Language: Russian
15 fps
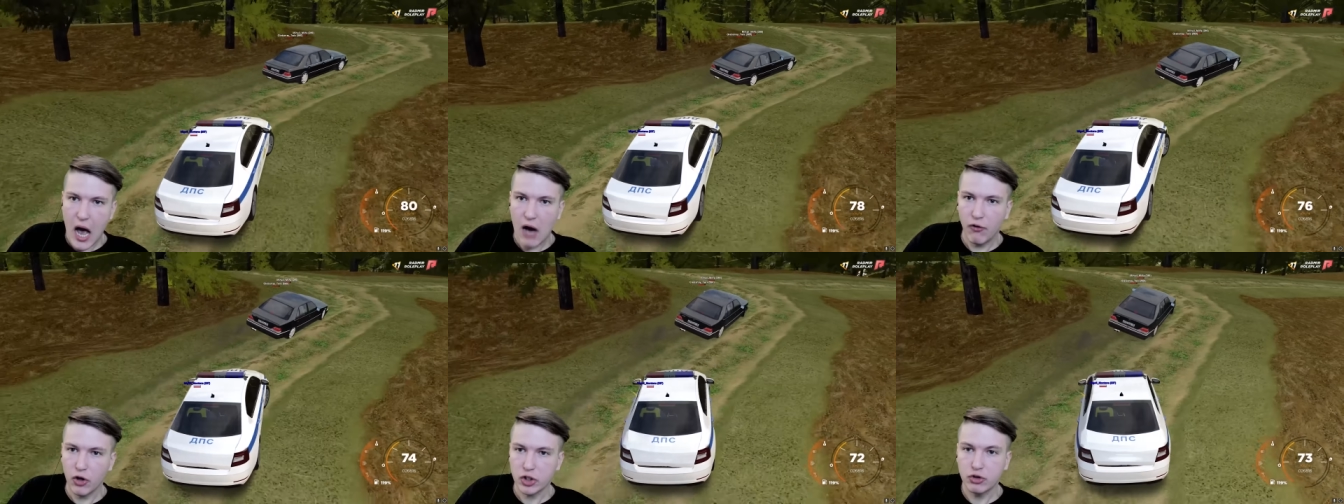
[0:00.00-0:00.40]

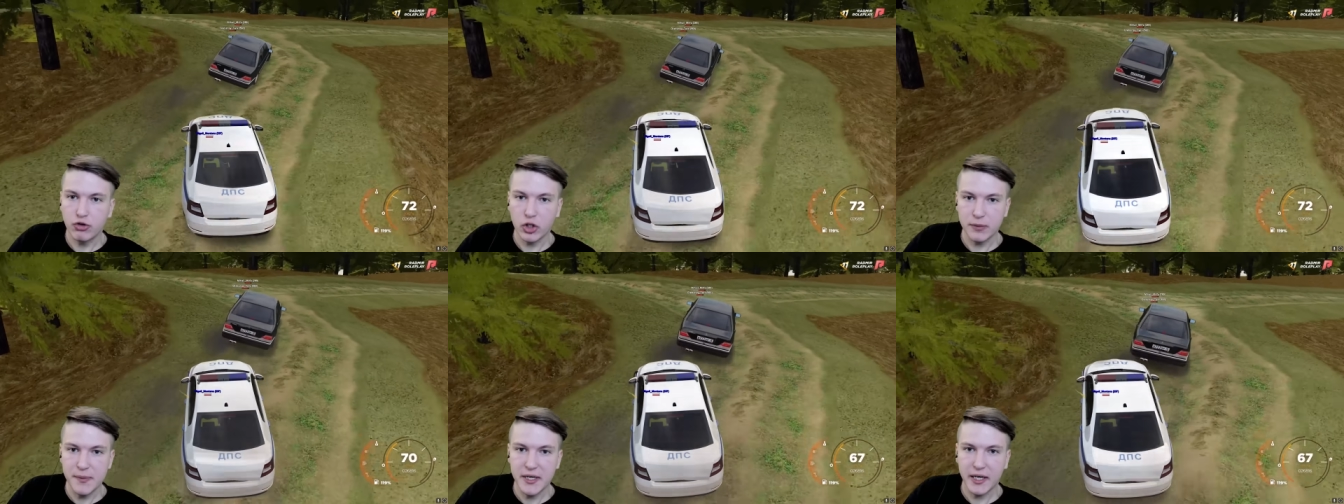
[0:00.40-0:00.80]
А вот,
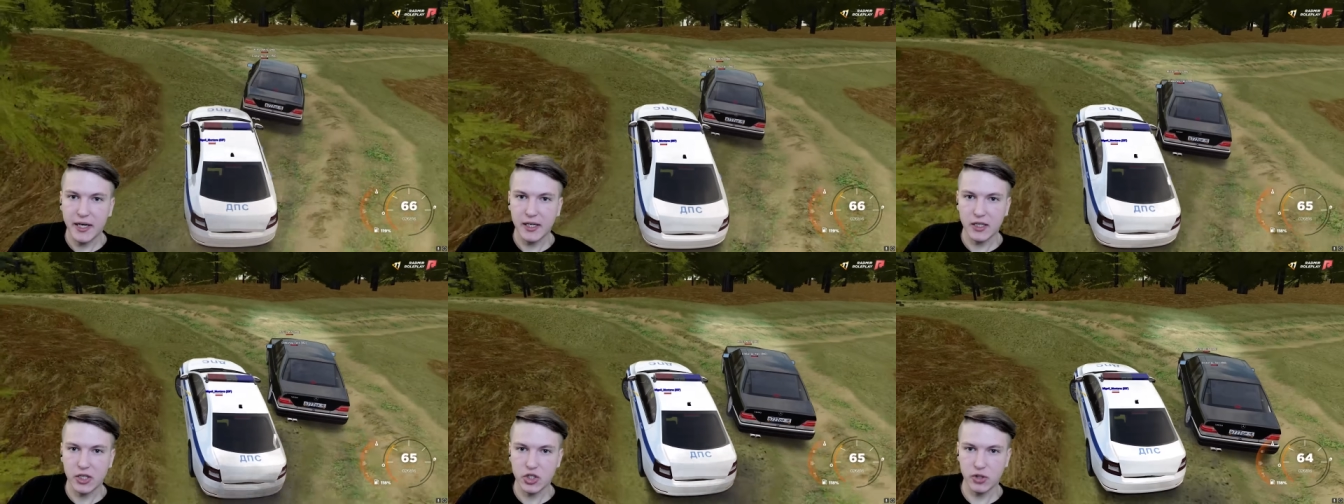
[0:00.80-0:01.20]
вот,
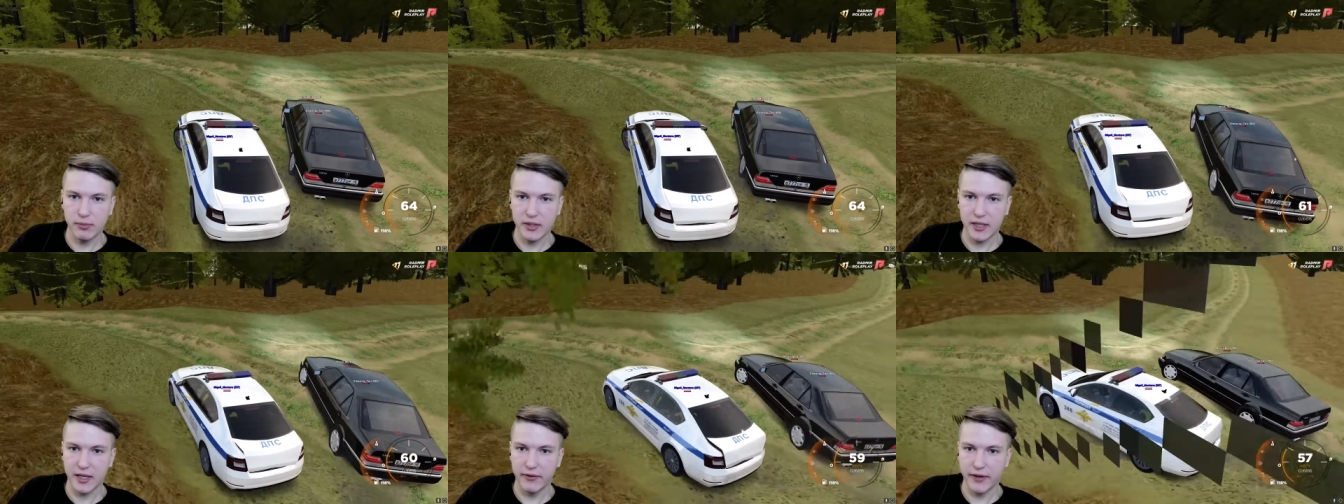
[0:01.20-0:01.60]
Михаил, о чем
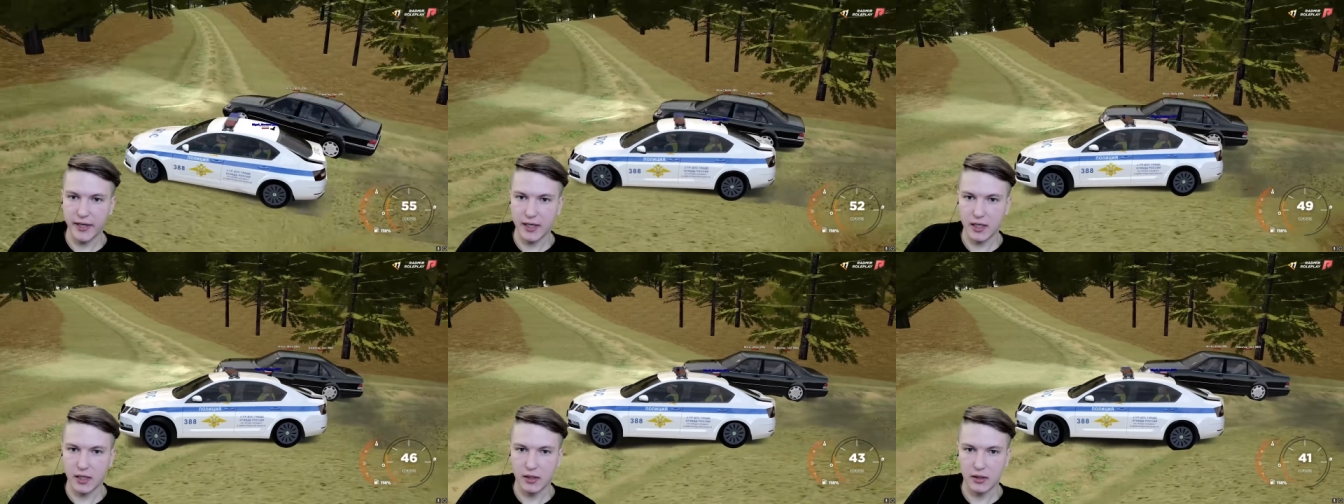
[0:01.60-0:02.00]
мы и
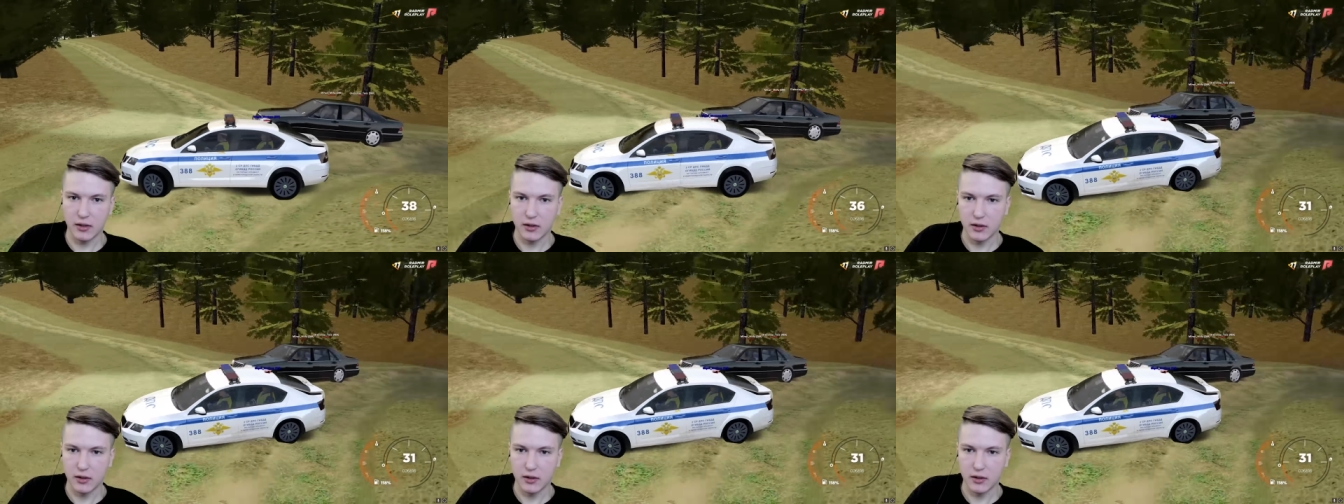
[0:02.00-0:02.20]
говорили.